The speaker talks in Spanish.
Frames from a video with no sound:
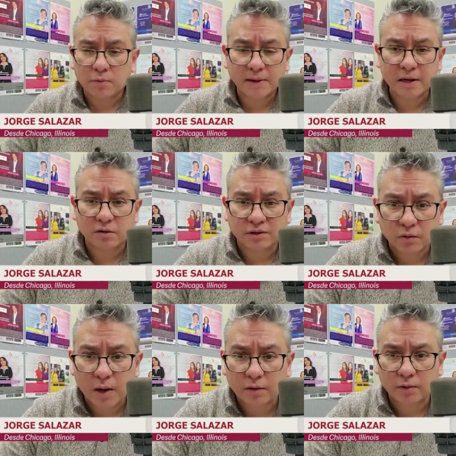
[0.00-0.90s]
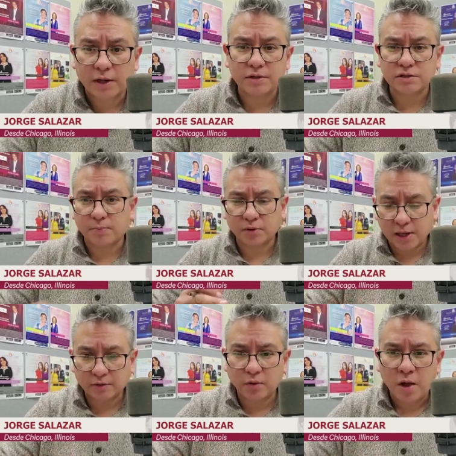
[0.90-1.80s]
van a continuar con ellos
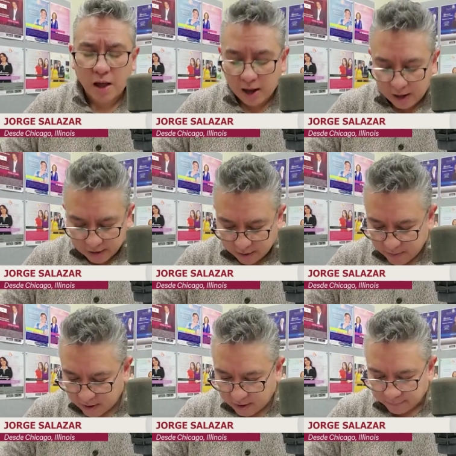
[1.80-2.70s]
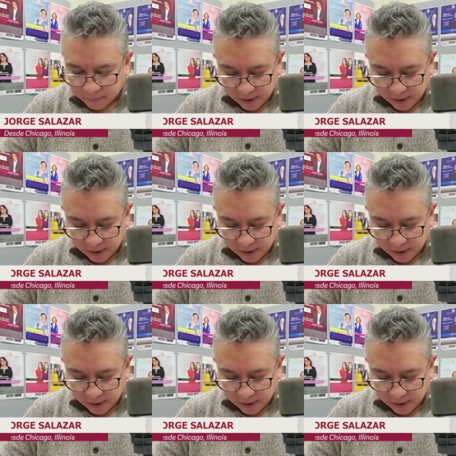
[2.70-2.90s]
apoyando a Alemania.